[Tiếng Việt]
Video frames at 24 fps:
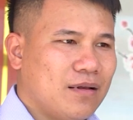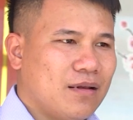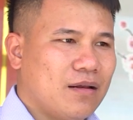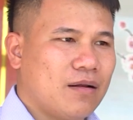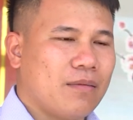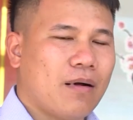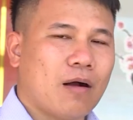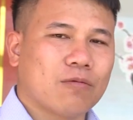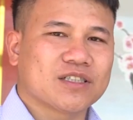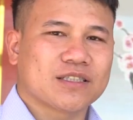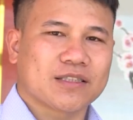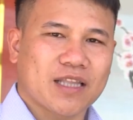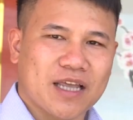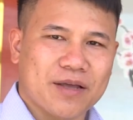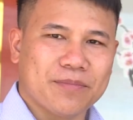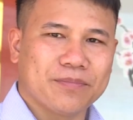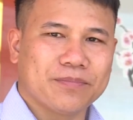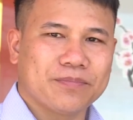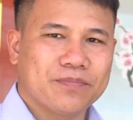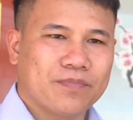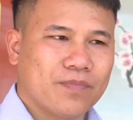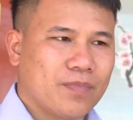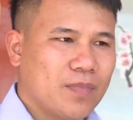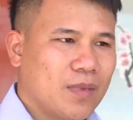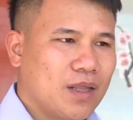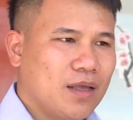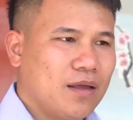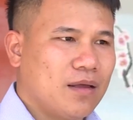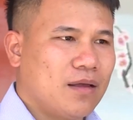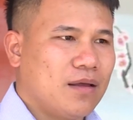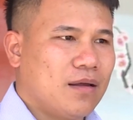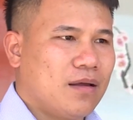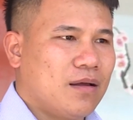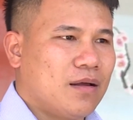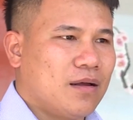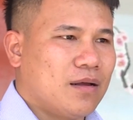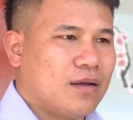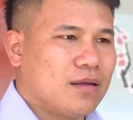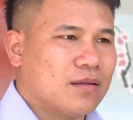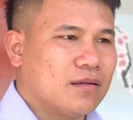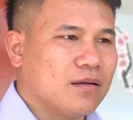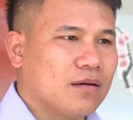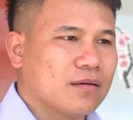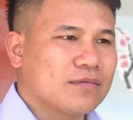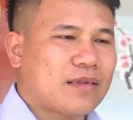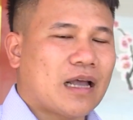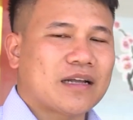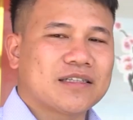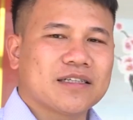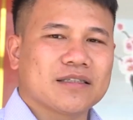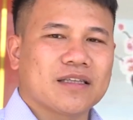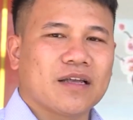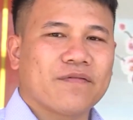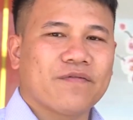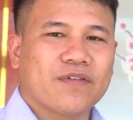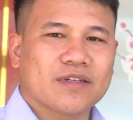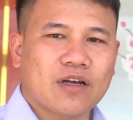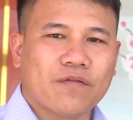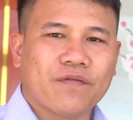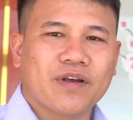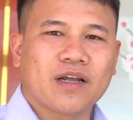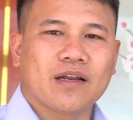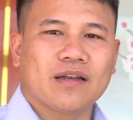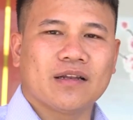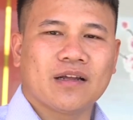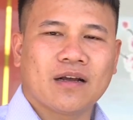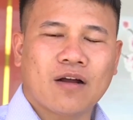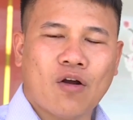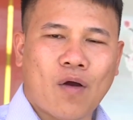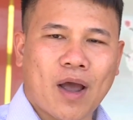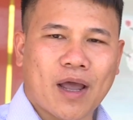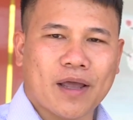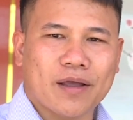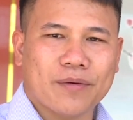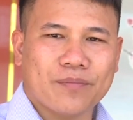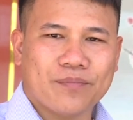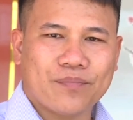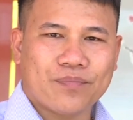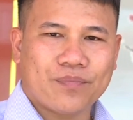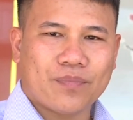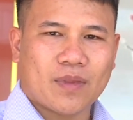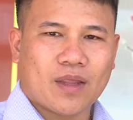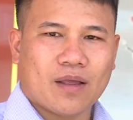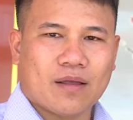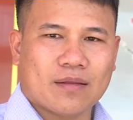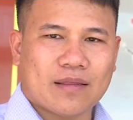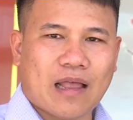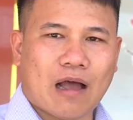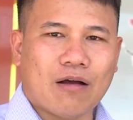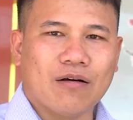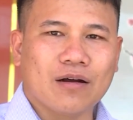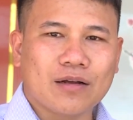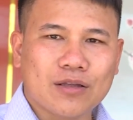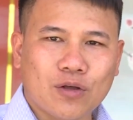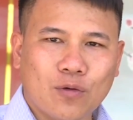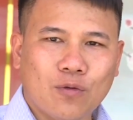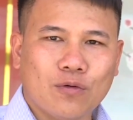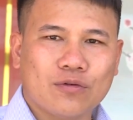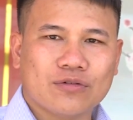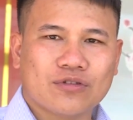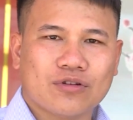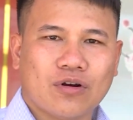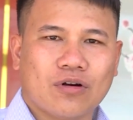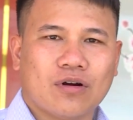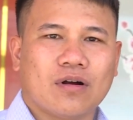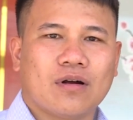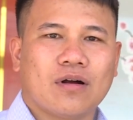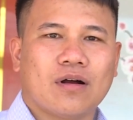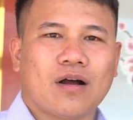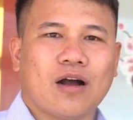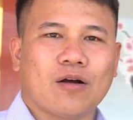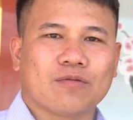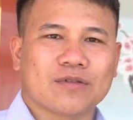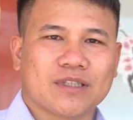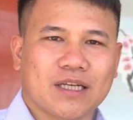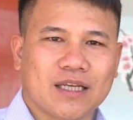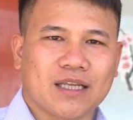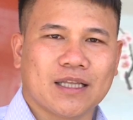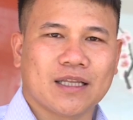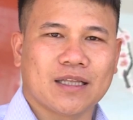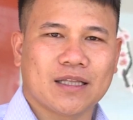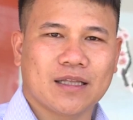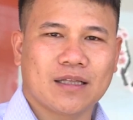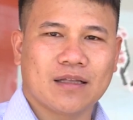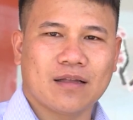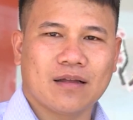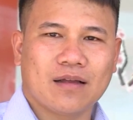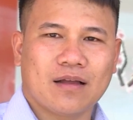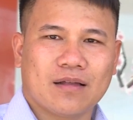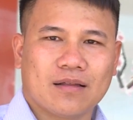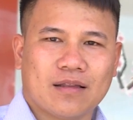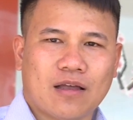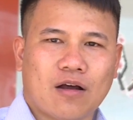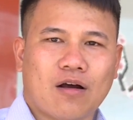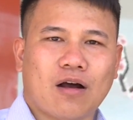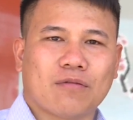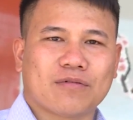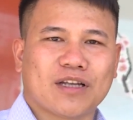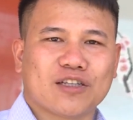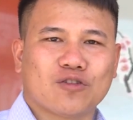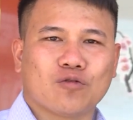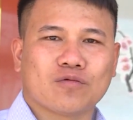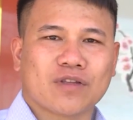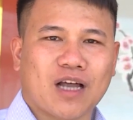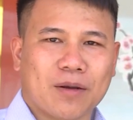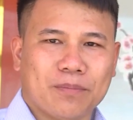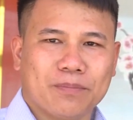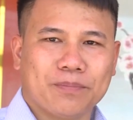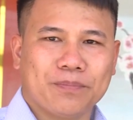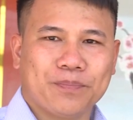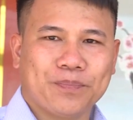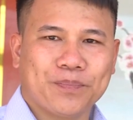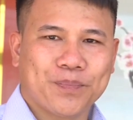lớp học STEAM tương tác trực tiếp với giáo viên nước ngoài, tạo hứng thú cho học sinh theo học tại trung tâm.